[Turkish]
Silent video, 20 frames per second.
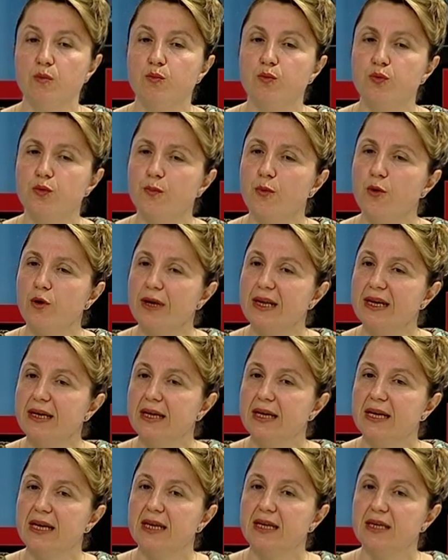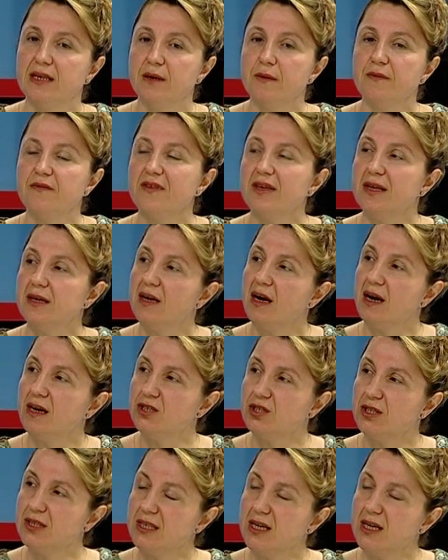Bu böyle ya ve açlık